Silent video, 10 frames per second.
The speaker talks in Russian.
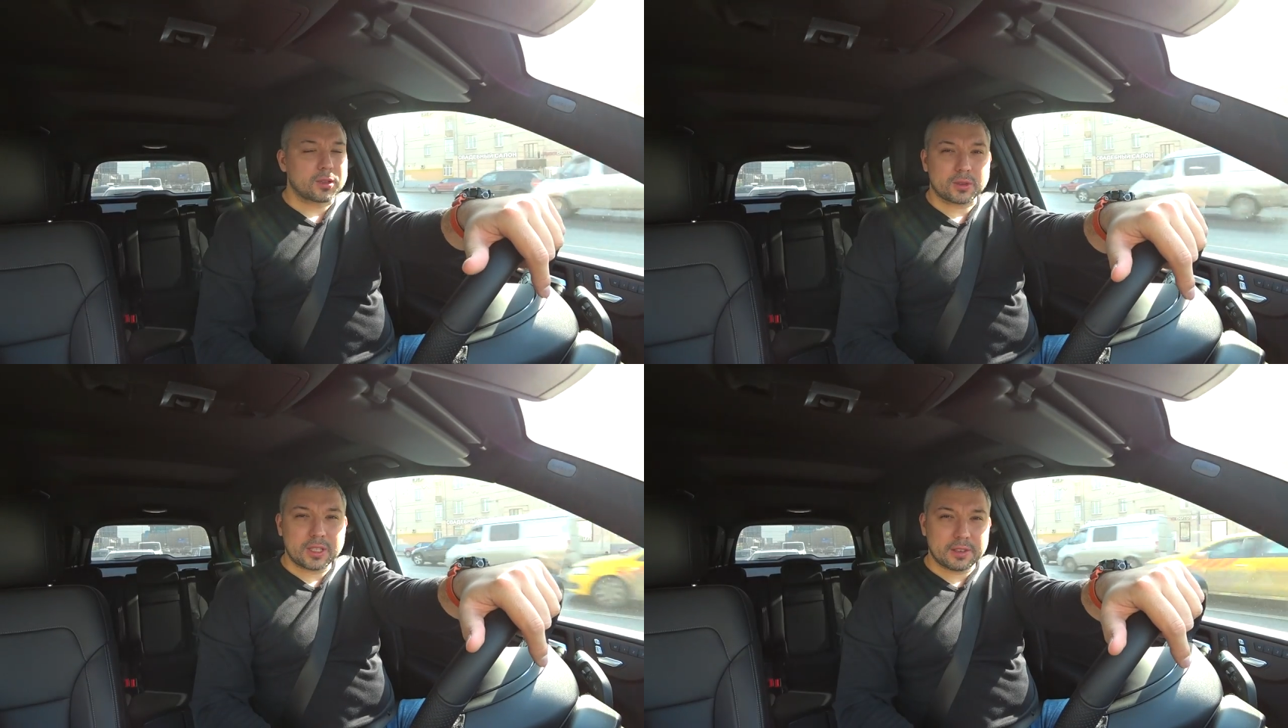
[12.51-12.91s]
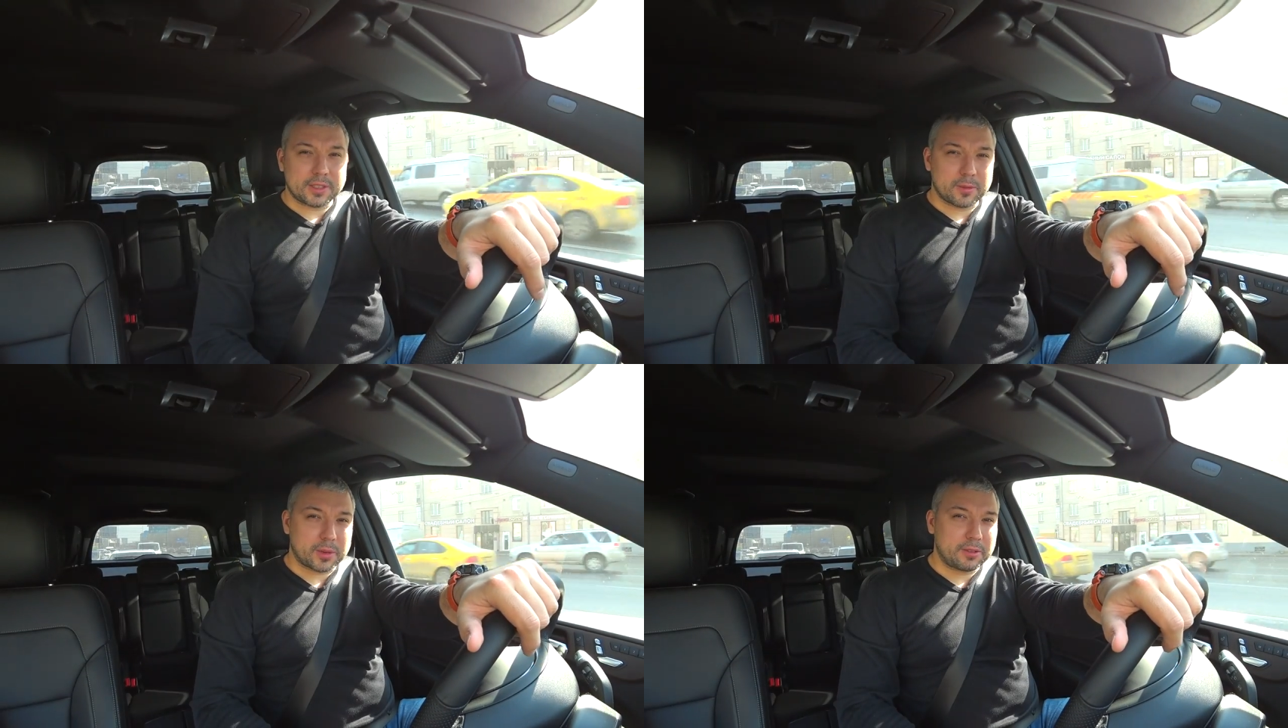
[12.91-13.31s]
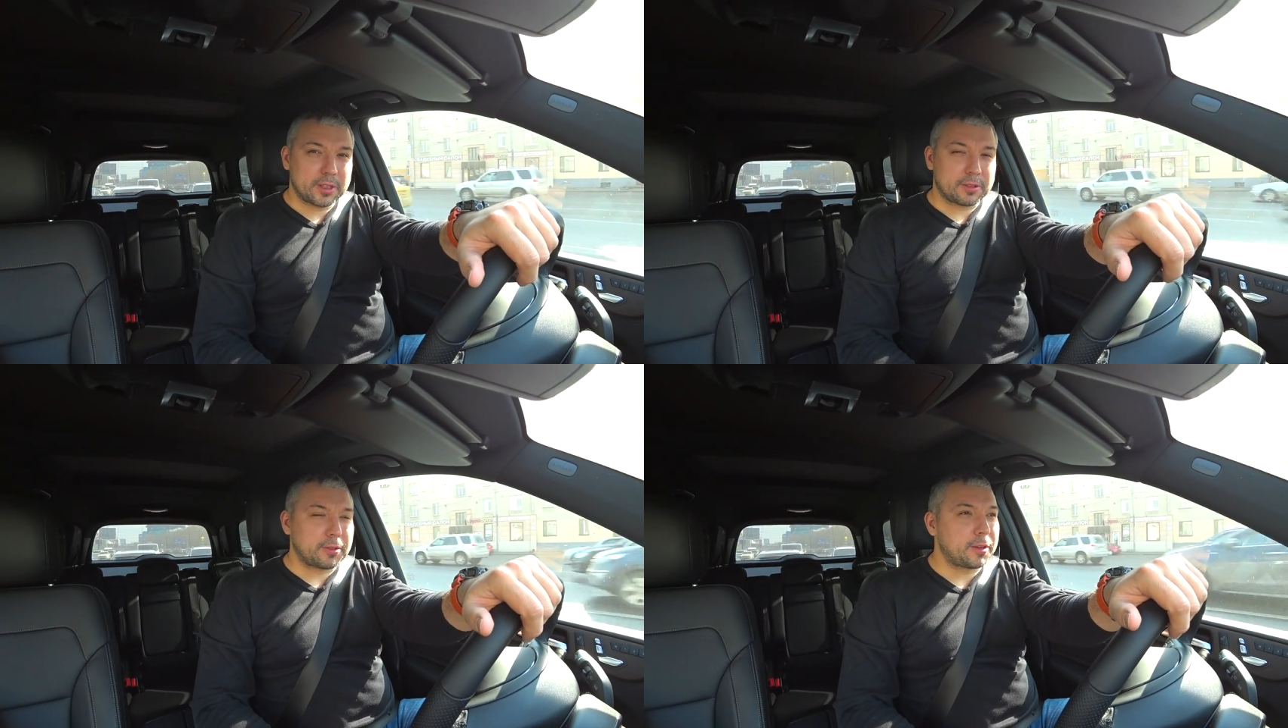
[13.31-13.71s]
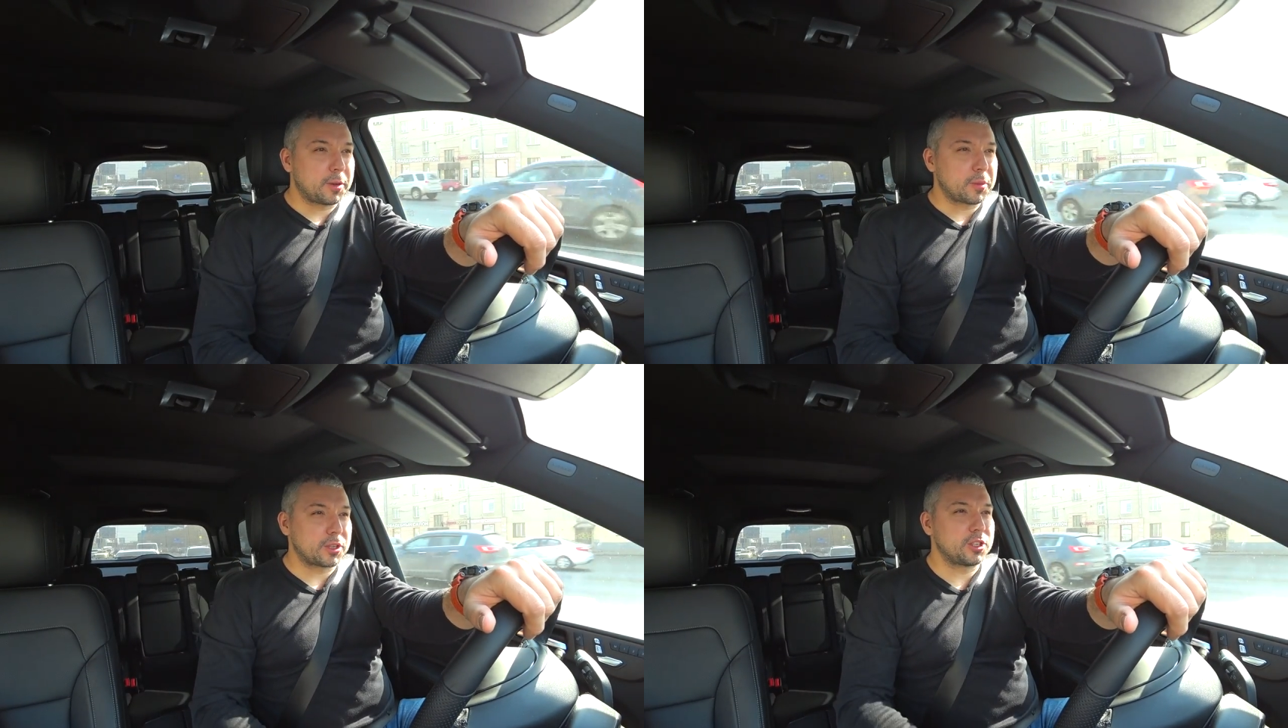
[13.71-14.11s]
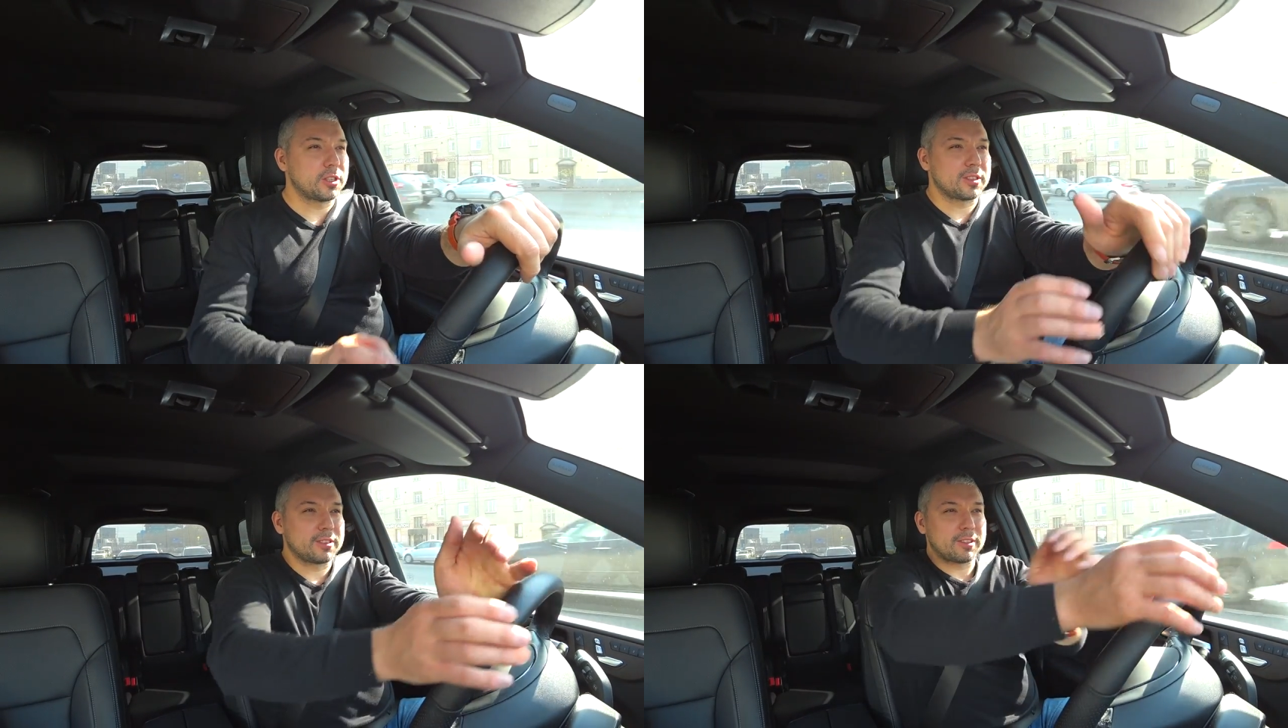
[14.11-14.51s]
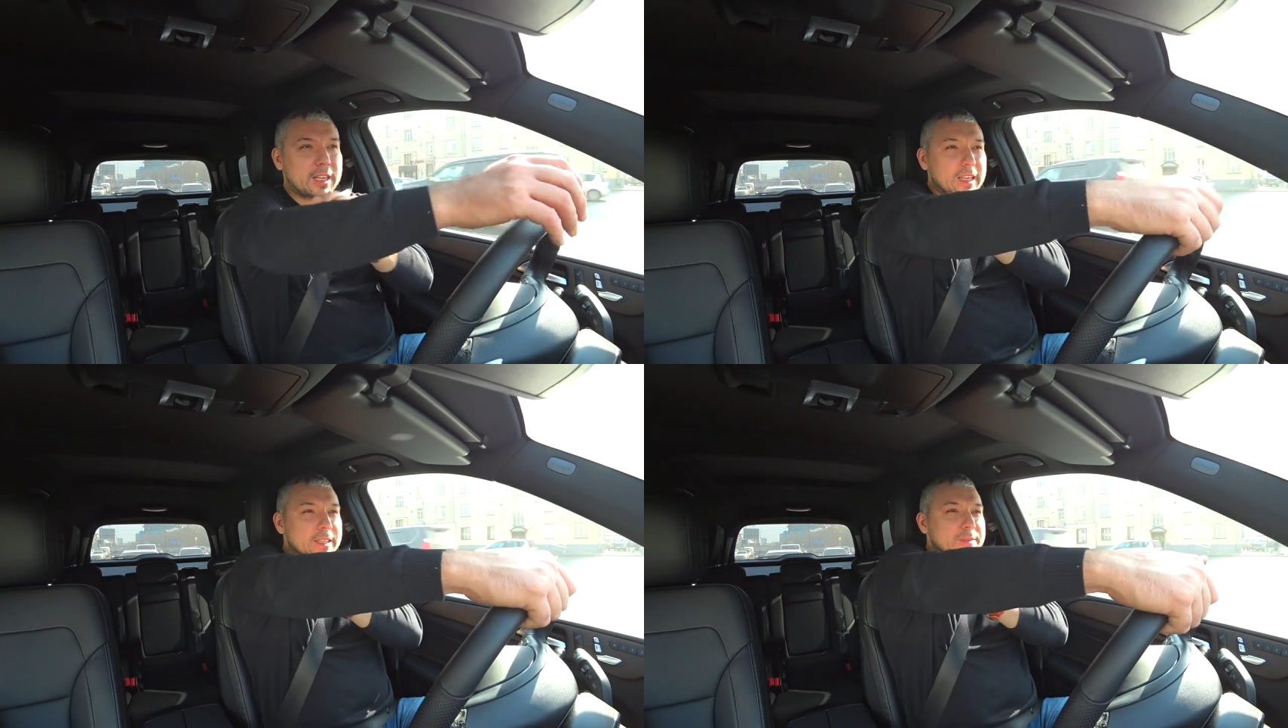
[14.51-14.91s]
Друзья, всем привет! В эфире Марчел ТВ.